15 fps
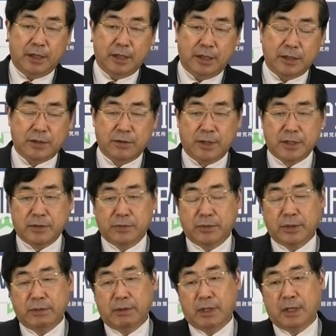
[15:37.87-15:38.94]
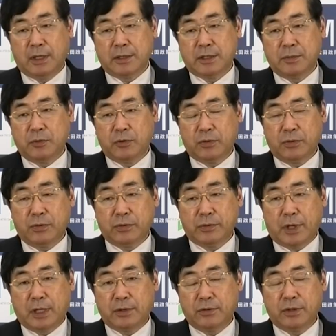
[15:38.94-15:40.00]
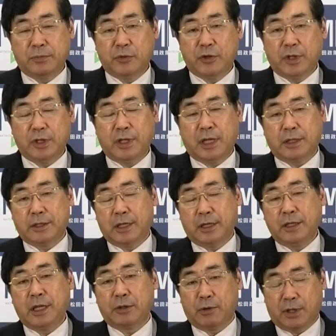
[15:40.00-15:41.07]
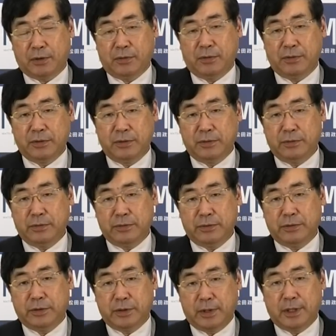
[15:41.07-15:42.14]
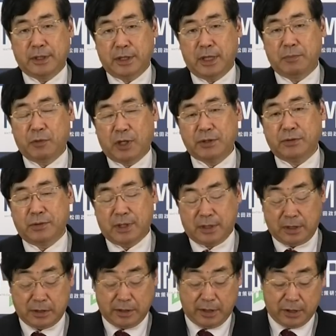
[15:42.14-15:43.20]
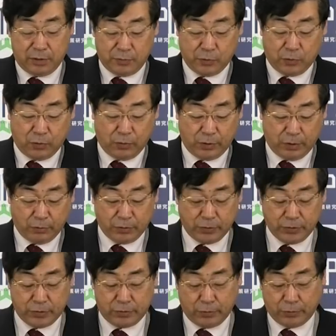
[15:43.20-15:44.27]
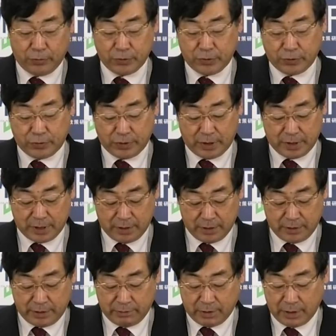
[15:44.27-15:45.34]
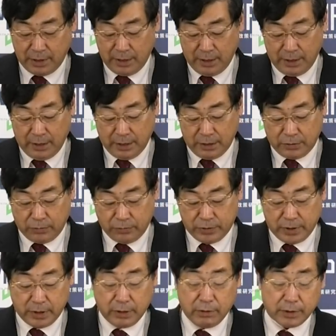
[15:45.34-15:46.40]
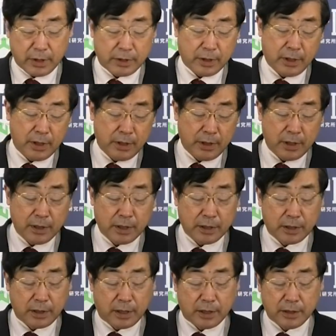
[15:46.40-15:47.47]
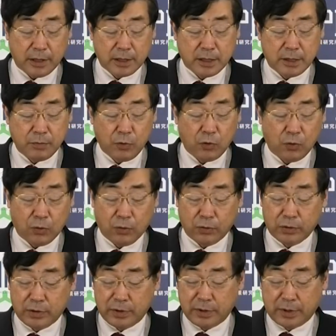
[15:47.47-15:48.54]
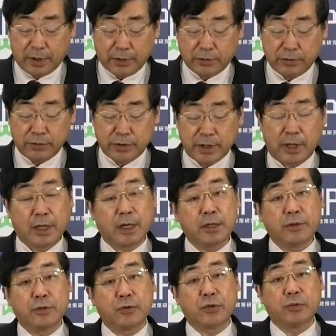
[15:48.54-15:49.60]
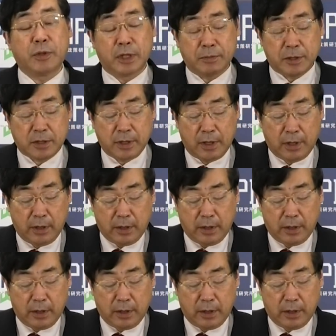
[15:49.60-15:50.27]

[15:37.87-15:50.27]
え菅総理は地元のハンドリングもできない、できないのかという批判もあるようなんですけれども、ここで落とすと菅さんでは総選挙は戦えないなんて話も起こってくるんじゃないかという予想もあります。